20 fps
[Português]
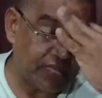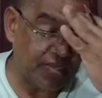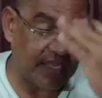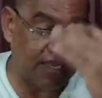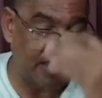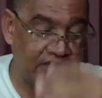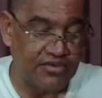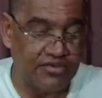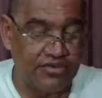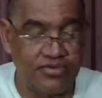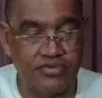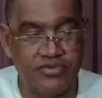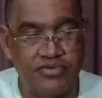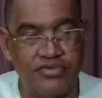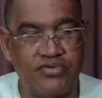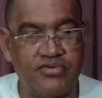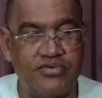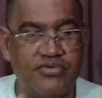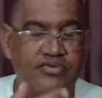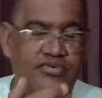né, no,
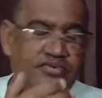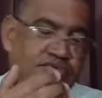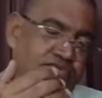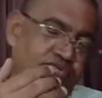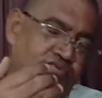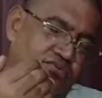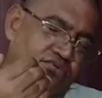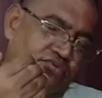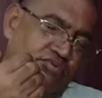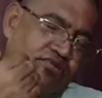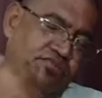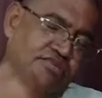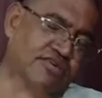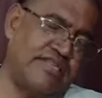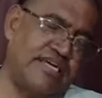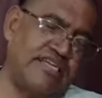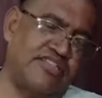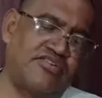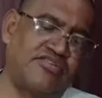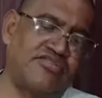no, no,
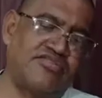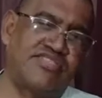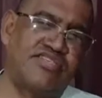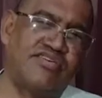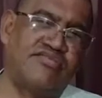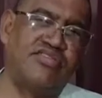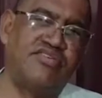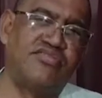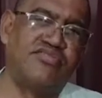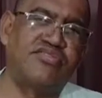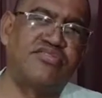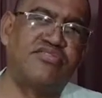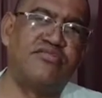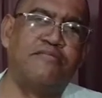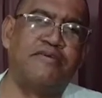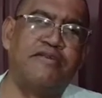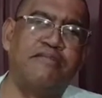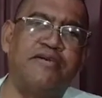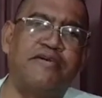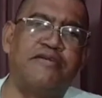na introdução de ontem,
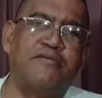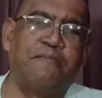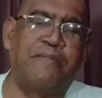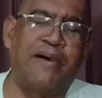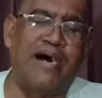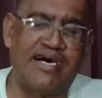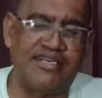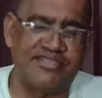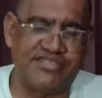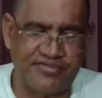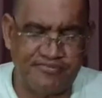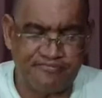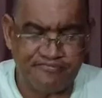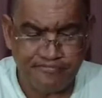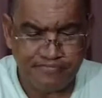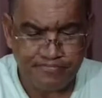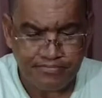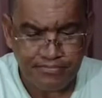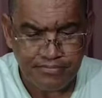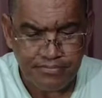no primeiro passo,